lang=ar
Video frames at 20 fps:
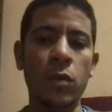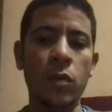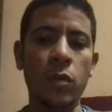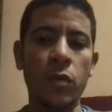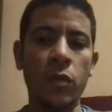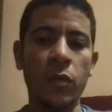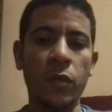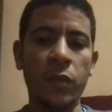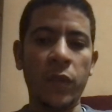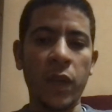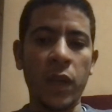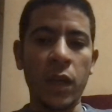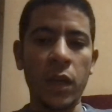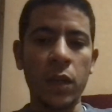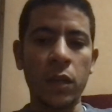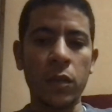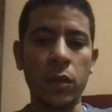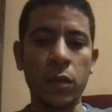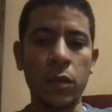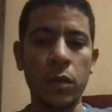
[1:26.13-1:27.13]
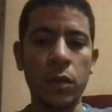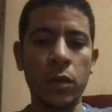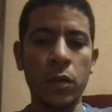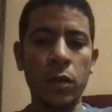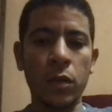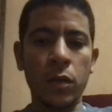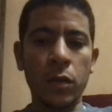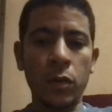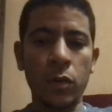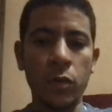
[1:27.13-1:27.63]
وفي حالة
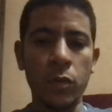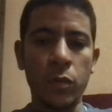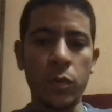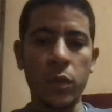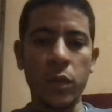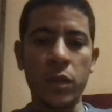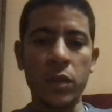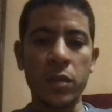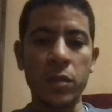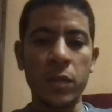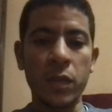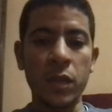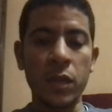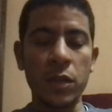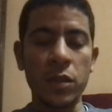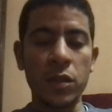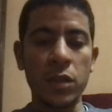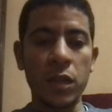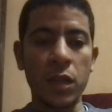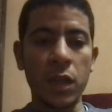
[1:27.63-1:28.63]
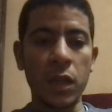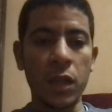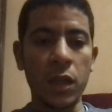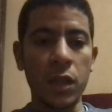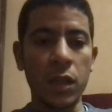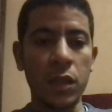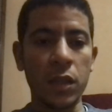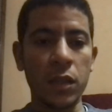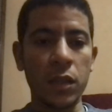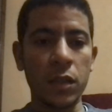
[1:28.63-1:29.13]
قبول التسمية تشد
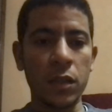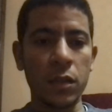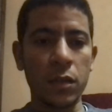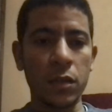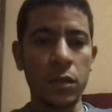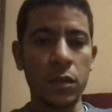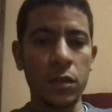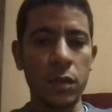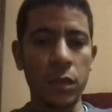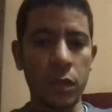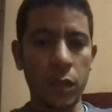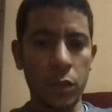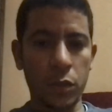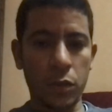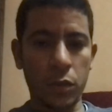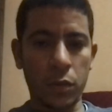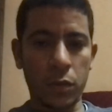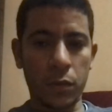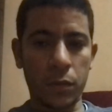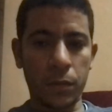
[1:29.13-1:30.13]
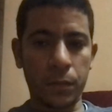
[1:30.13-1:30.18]
لك ست أشهر